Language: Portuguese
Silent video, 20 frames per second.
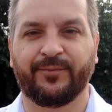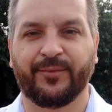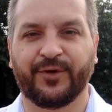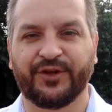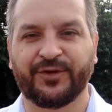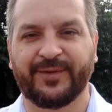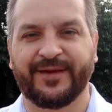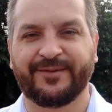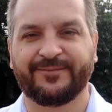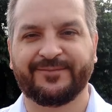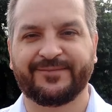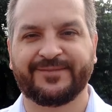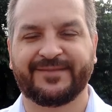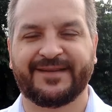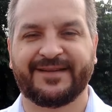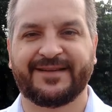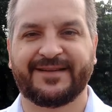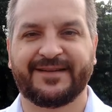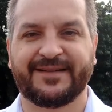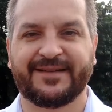Muito bem.
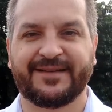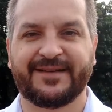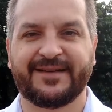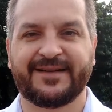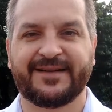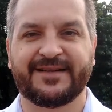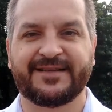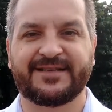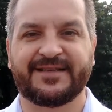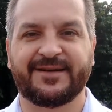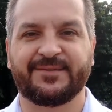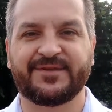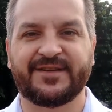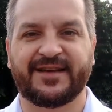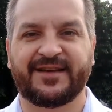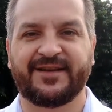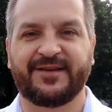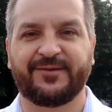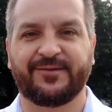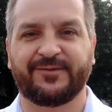Estamos
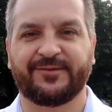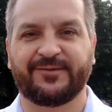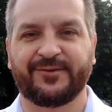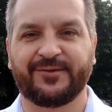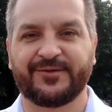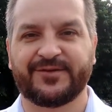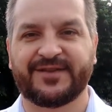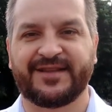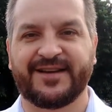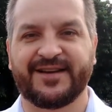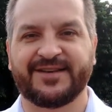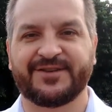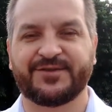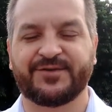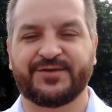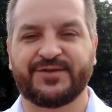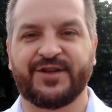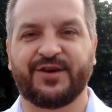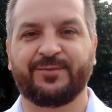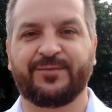aqui num dos
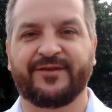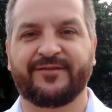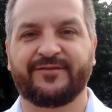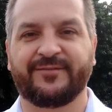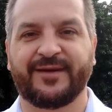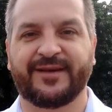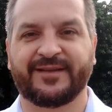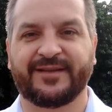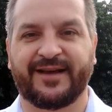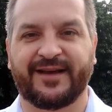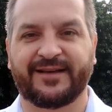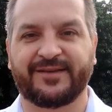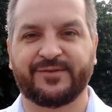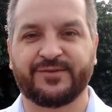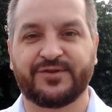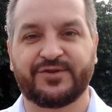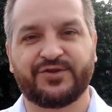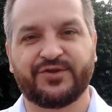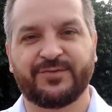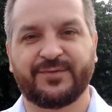trechos não
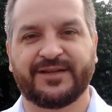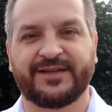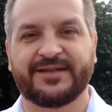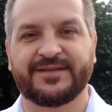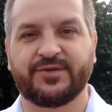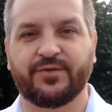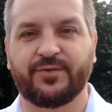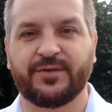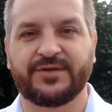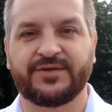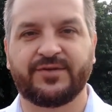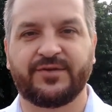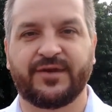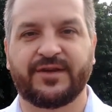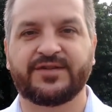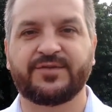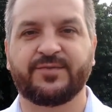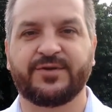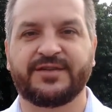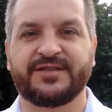pavimentados de uma das ruas do
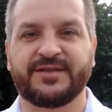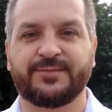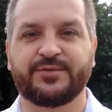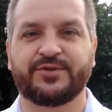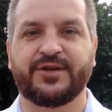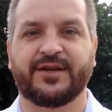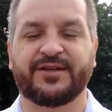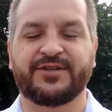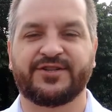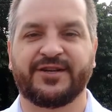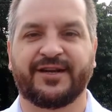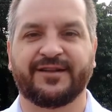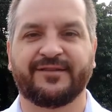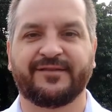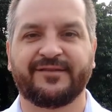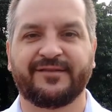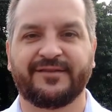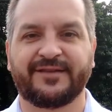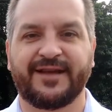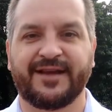nosso município de Lajado.
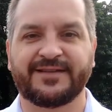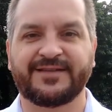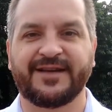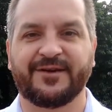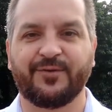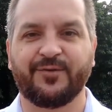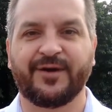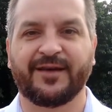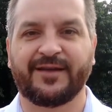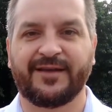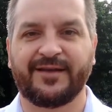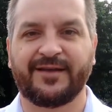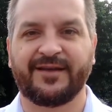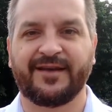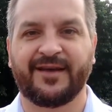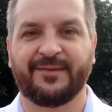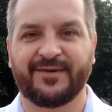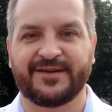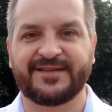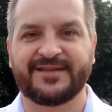E essa rua aqui
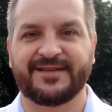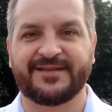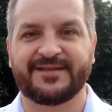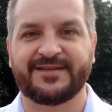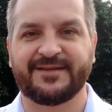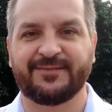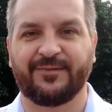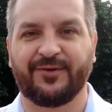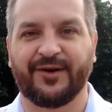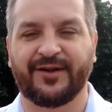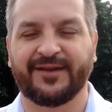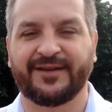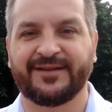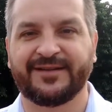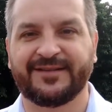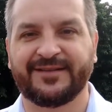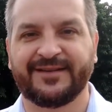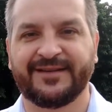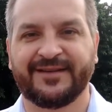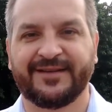é bastante simbólica.
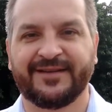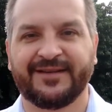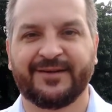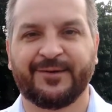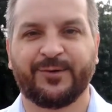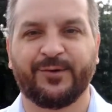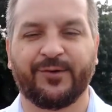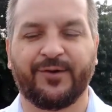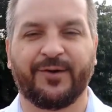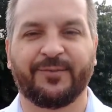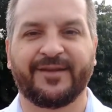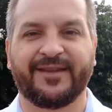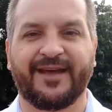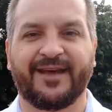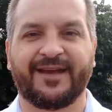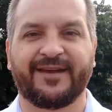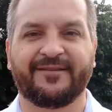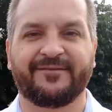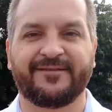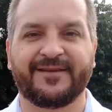O nome
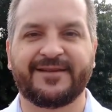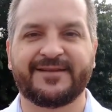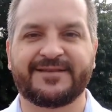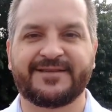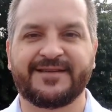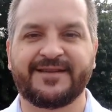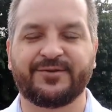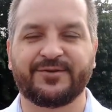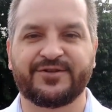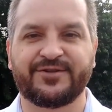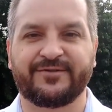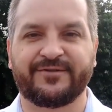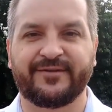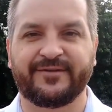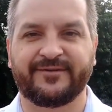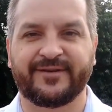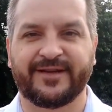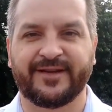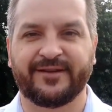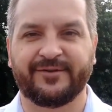dela é 25 de
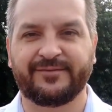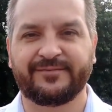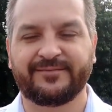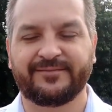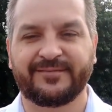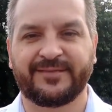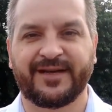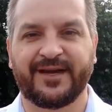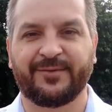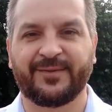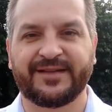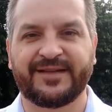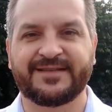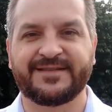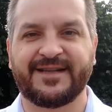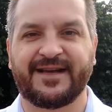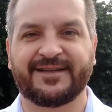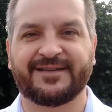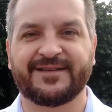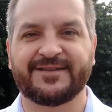fevereiro. É uma das
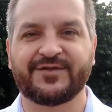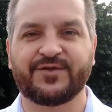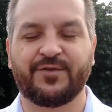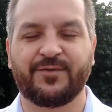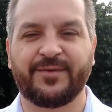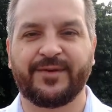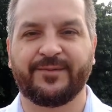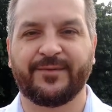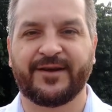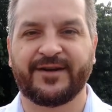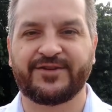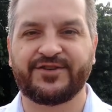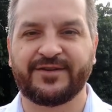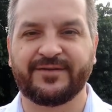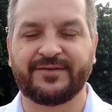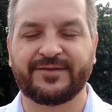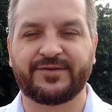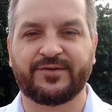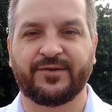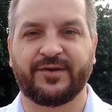datas
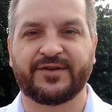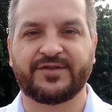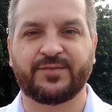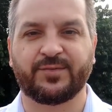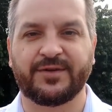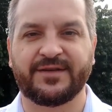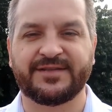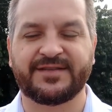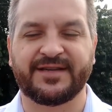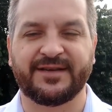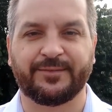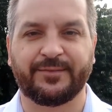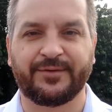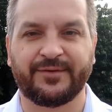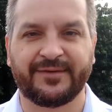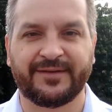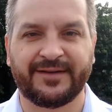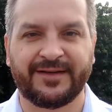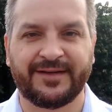comemorativas do nosso município.